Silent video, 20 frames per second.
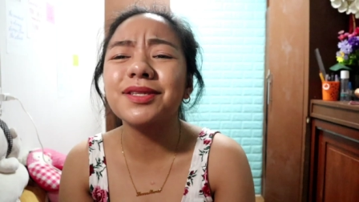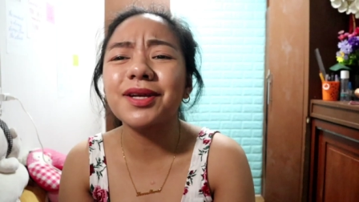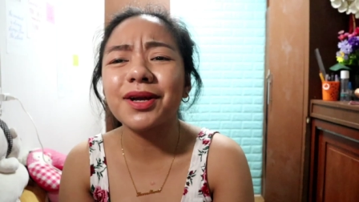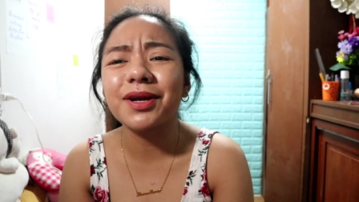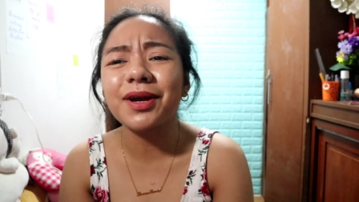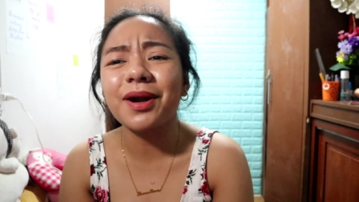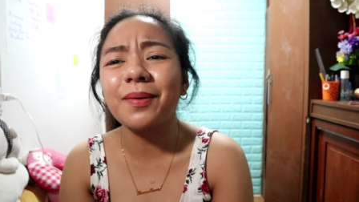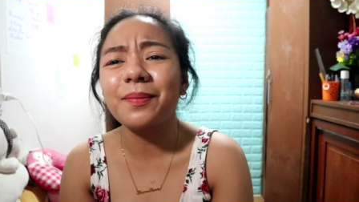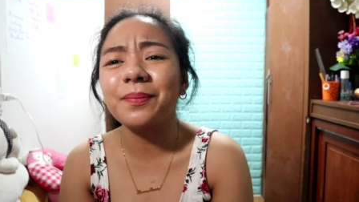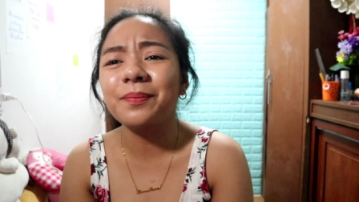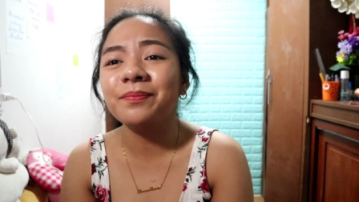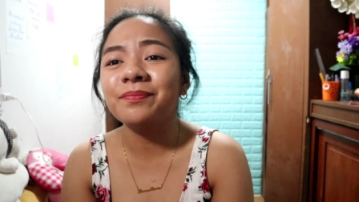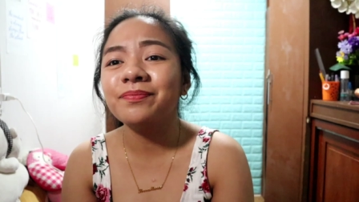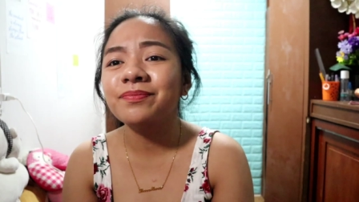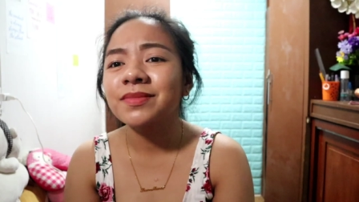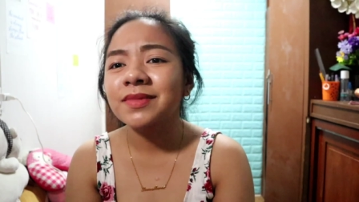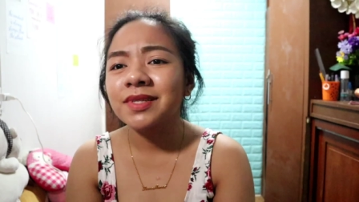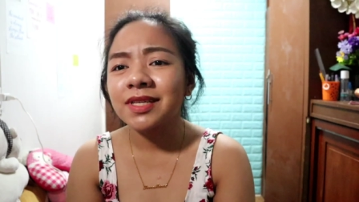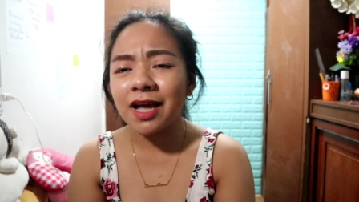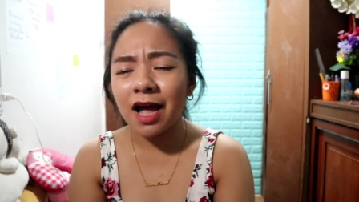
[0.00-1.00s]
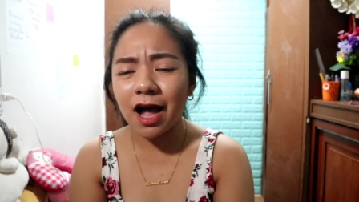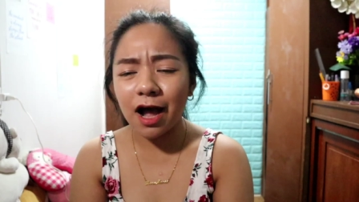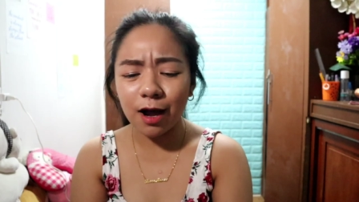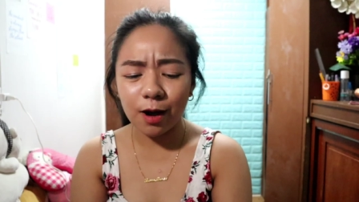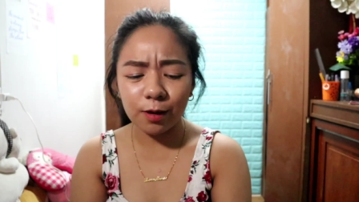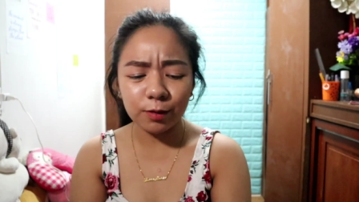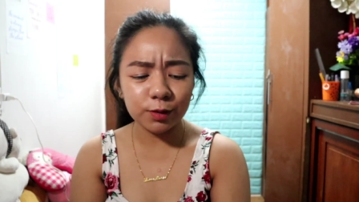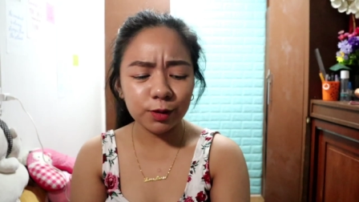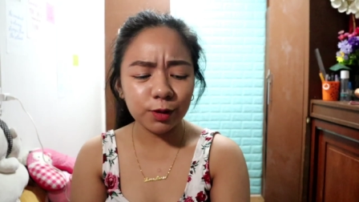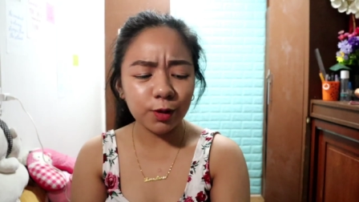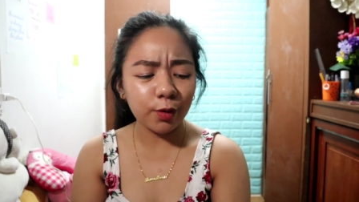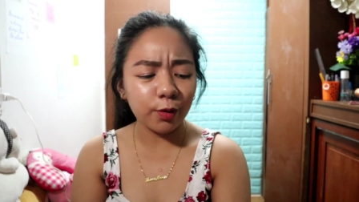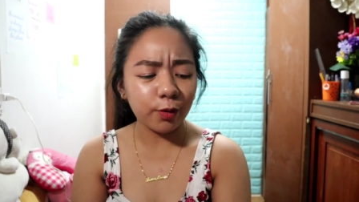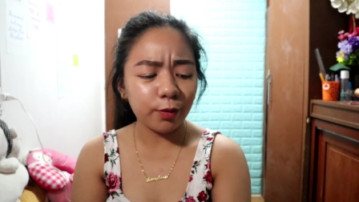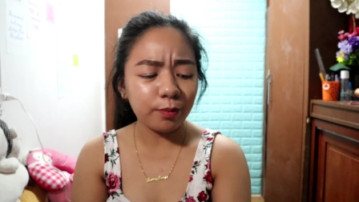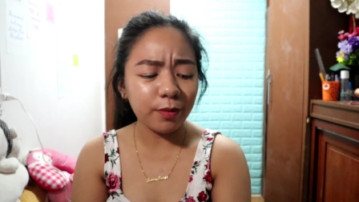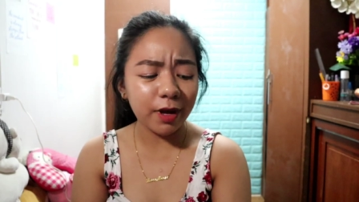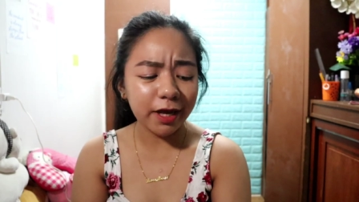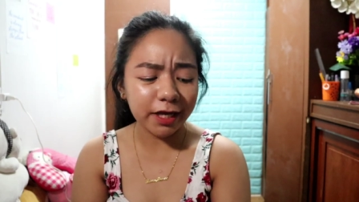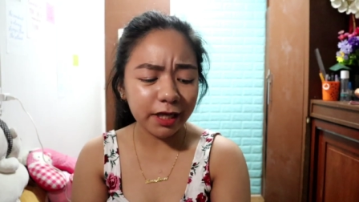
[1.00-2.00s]
Instagram account
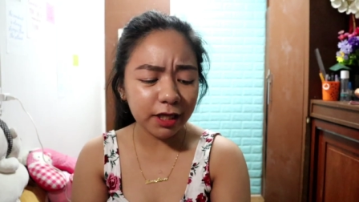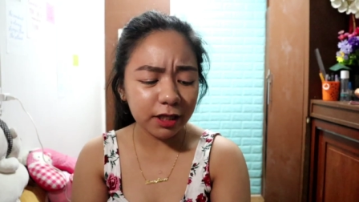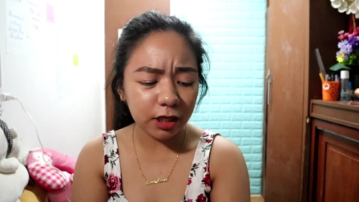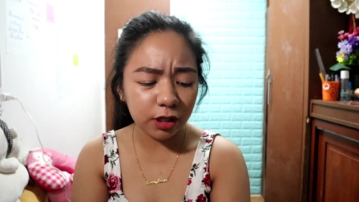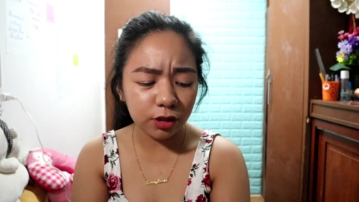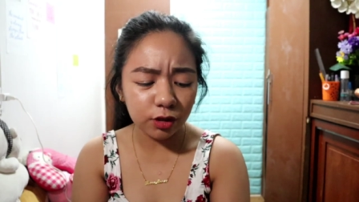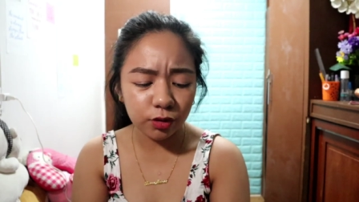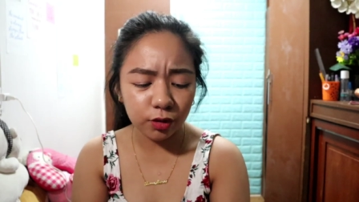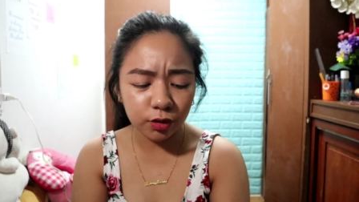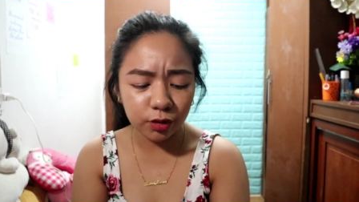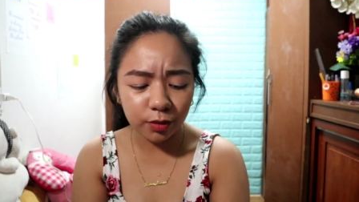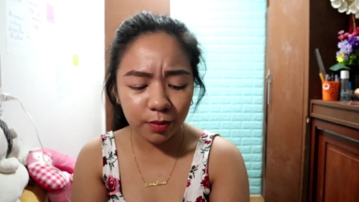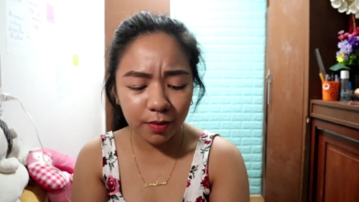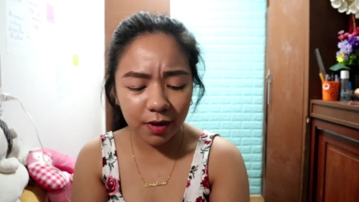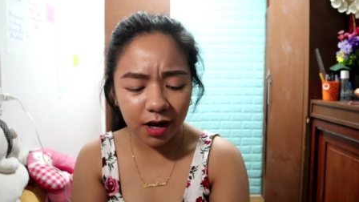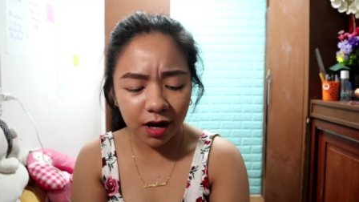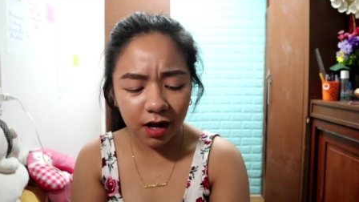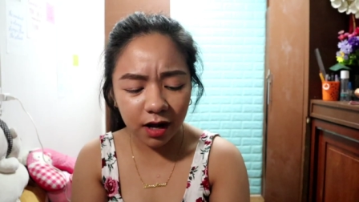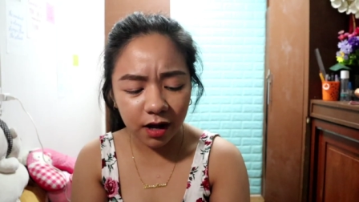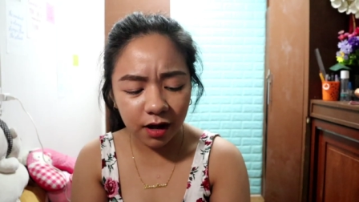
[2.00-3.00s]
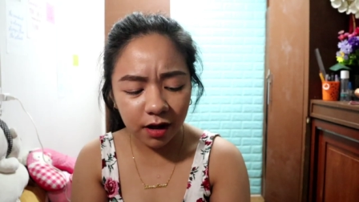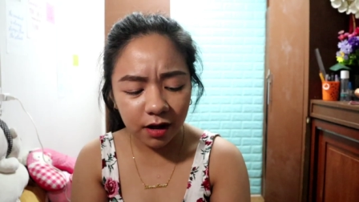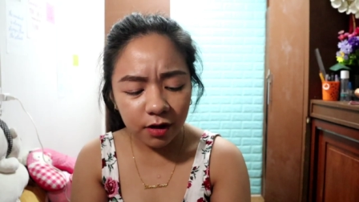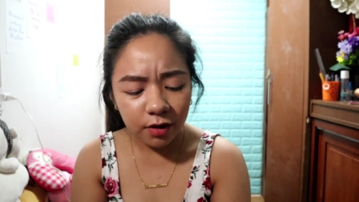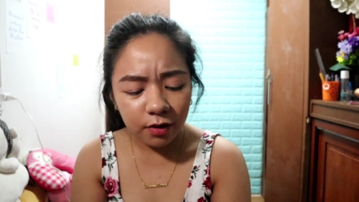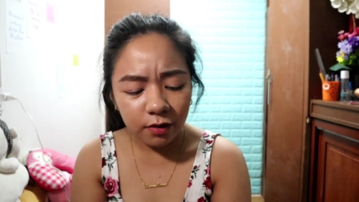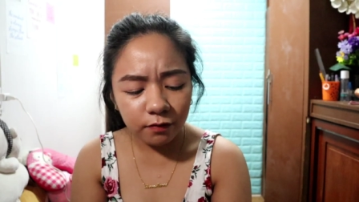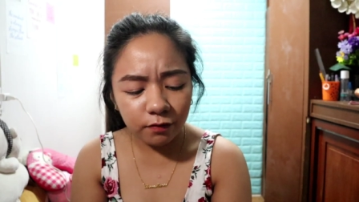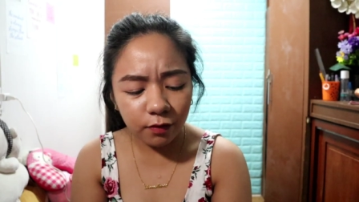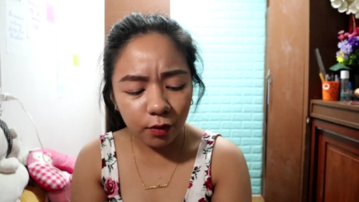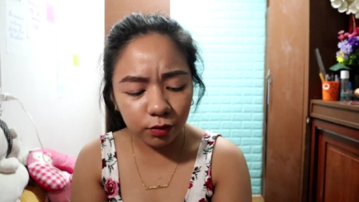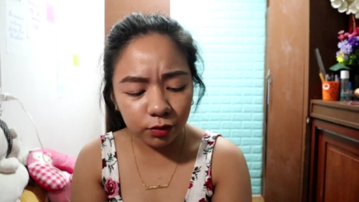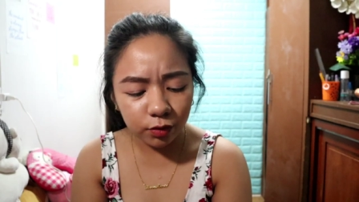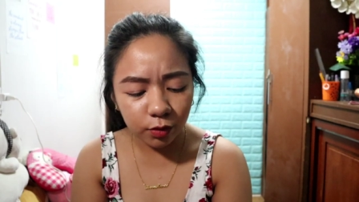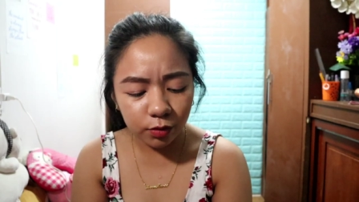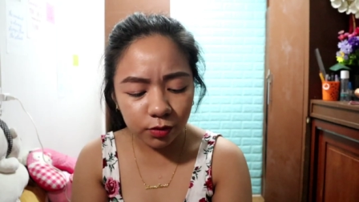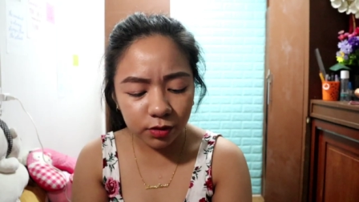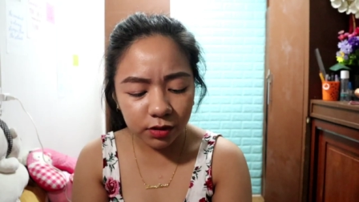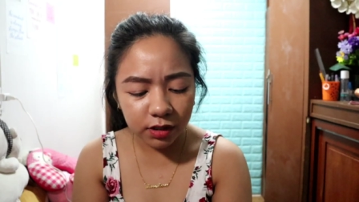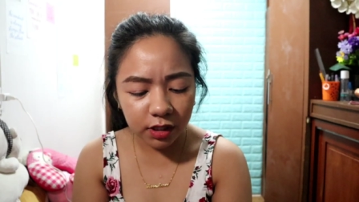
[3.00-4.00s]
ko, makikita nyo doon yung mga
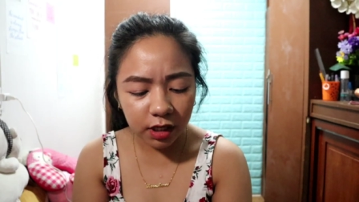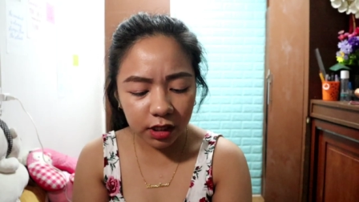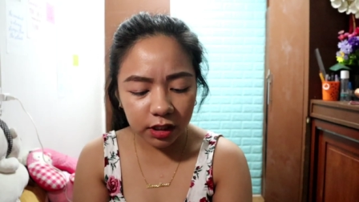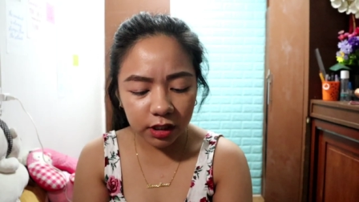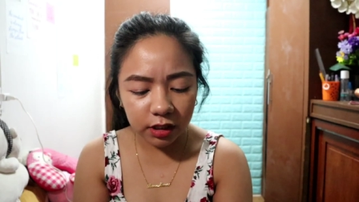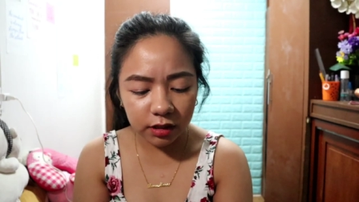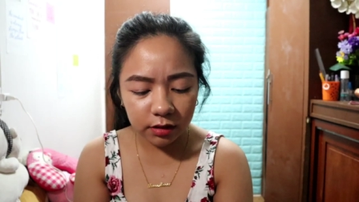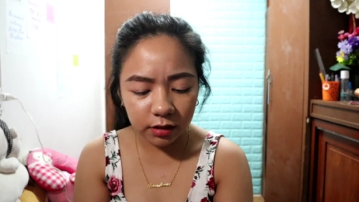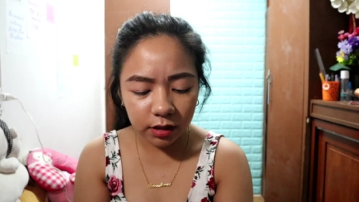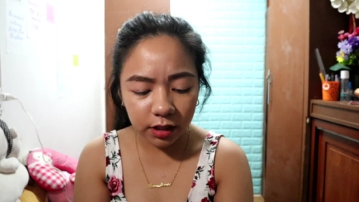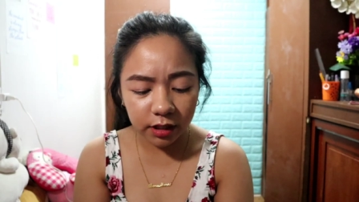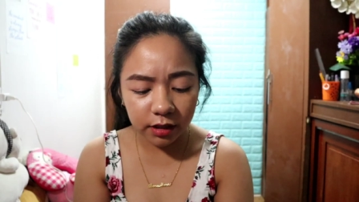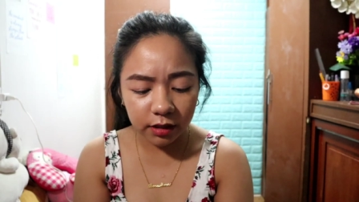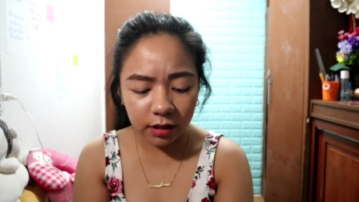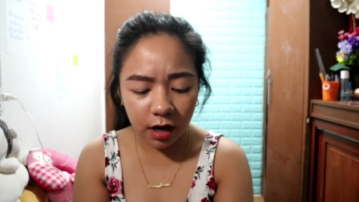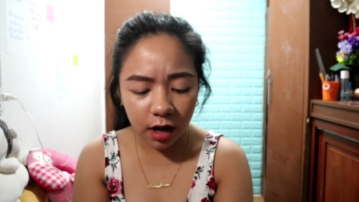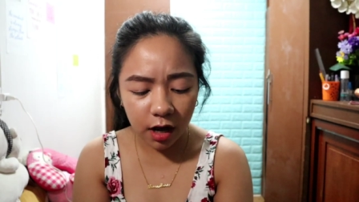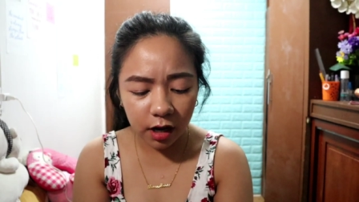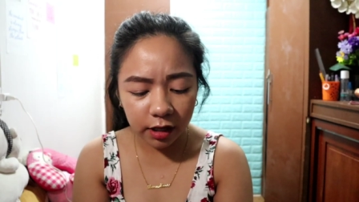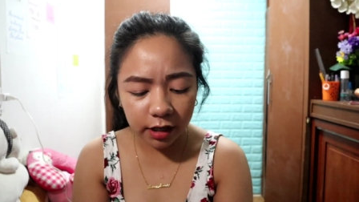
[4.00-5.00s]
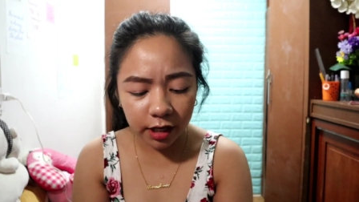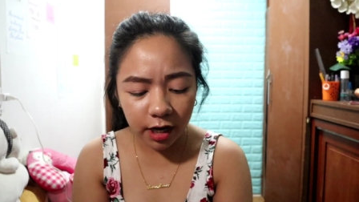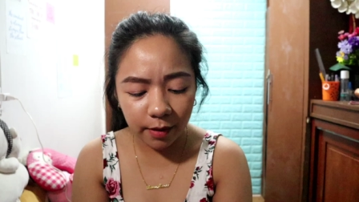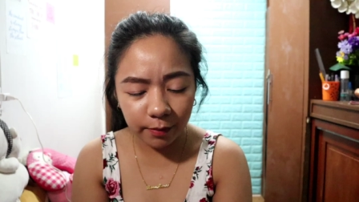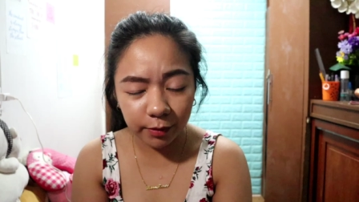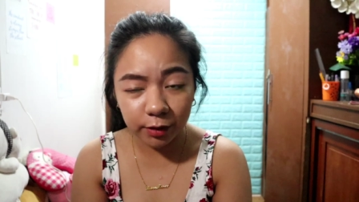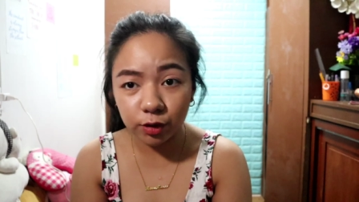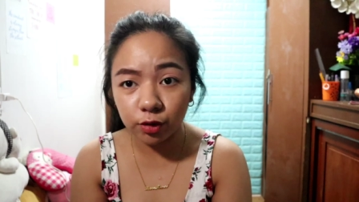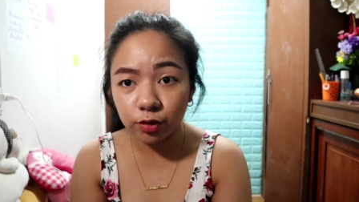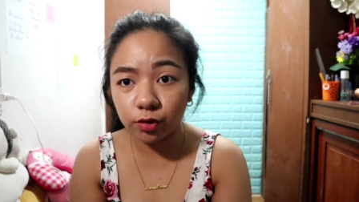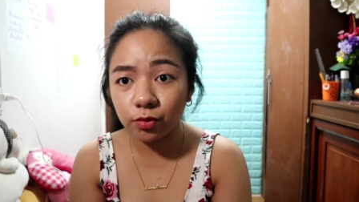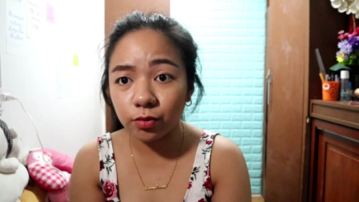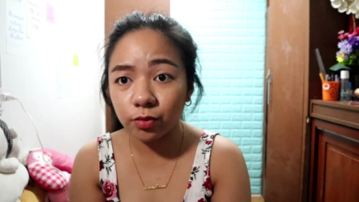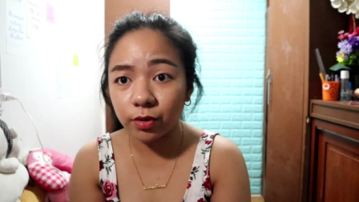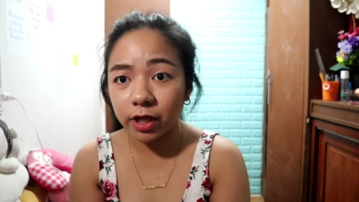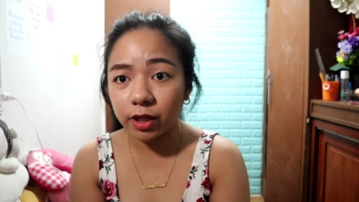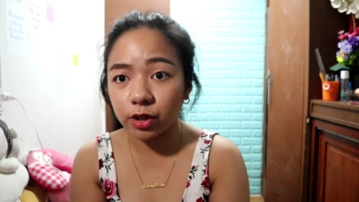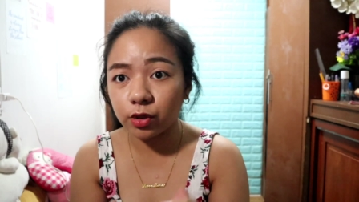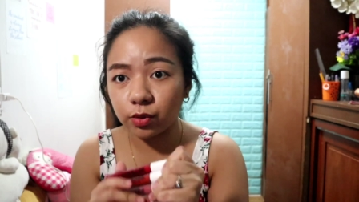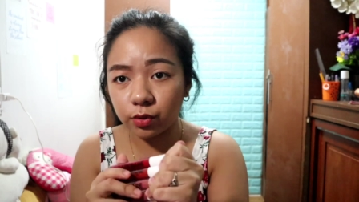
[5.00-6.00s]
photos na, na ginamit ko
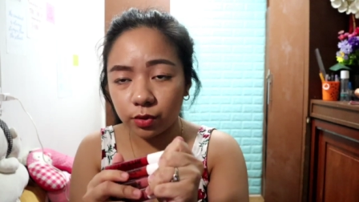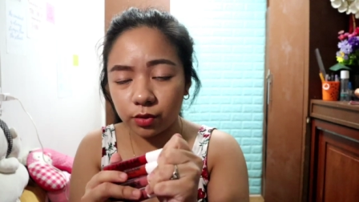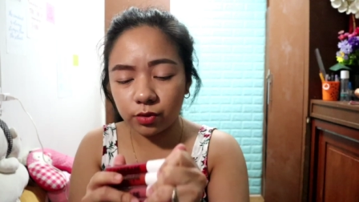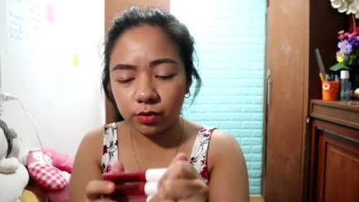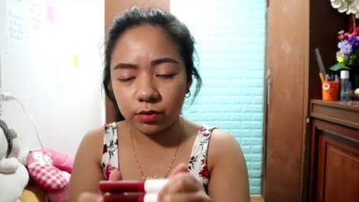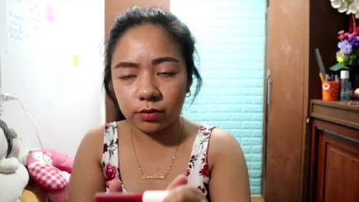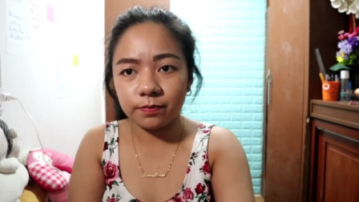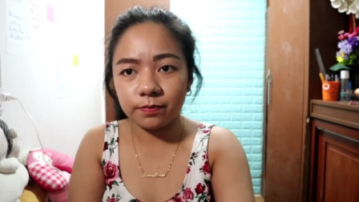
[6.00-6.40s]
yung ito.